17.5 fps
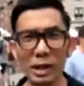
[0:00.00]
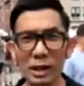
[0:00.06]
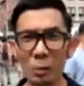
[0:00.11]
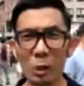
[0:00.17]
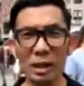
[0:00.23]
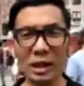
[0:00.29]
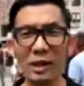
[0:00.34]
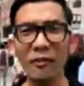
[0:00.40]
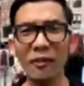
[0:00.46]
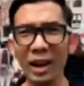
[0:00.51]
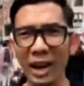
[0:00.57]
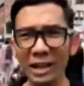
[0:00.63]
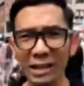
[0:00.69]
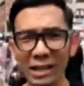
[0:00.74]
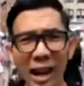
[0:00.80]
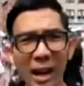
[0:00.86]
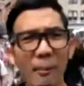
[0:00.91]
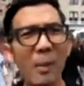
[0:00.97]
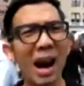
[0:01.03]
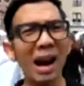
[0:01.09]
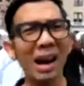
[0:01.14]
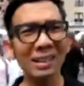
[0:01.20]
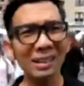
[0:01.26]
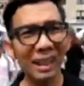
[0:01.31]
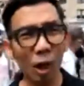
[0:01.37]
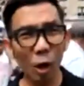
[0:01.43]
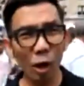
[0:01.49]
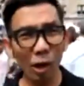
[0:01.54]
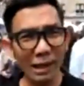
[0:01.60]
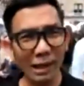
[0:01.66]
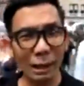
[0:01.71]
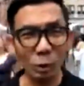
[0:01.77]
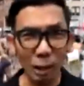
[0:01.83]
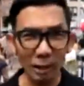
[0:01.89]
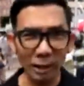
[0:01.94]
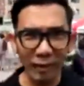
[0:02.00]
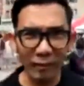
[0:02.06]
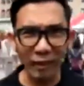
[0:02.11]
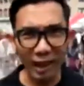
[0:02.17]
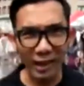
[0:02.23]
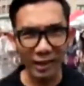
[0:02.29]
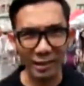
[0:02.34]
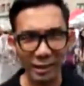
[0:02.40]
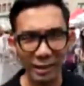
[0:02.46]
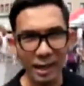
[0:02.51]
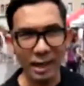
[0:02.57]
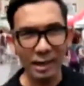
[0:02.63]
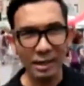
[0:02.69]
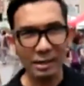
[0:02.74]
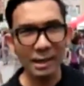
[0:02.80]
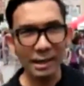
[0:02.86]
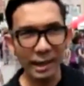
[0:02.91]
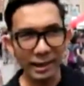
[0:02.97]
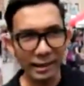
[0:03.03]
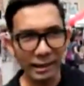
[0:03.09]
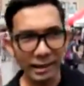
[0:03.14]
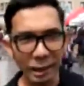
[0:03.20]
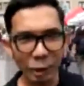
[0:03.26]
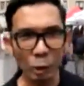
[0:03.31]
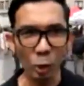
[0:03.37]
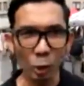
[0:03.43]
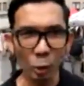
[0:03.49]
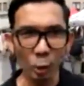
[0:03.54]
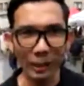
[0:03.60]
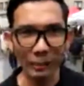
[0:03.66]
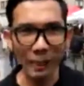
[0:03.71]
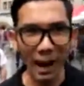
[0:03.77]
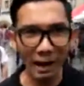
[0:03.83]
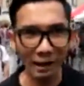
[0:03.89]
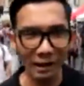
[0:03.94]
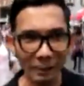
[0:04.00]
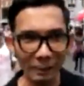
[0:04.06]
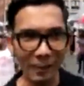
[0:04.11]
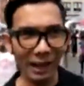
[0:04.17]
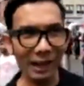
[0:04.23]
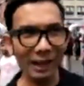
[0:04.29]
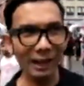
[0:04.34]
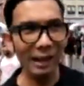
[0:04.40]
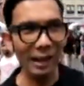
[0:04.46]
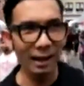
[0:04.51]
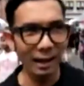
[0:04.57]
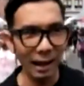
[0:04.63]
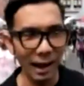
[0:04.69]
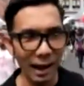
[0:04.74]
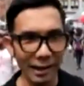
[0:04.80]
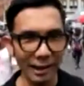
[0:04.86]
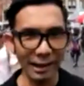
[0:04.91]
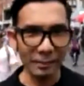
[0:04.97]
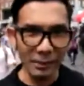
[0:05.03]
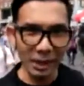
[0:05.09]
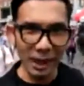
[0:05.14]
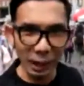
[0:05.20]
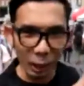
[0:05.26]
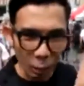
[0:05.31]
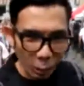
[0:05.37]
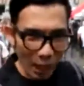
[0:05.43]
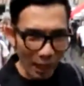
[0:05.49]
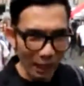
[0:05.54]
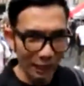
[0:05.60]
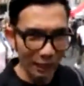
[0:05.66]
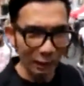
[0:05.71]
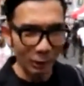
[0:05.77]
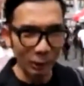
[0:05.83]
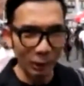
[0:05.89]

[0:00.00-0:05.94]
semuanya fresh. Bahkan telur aja tuh katanya fresh. Jadi kayaknya dia tungguin banget sampai ayamnya keluar gitu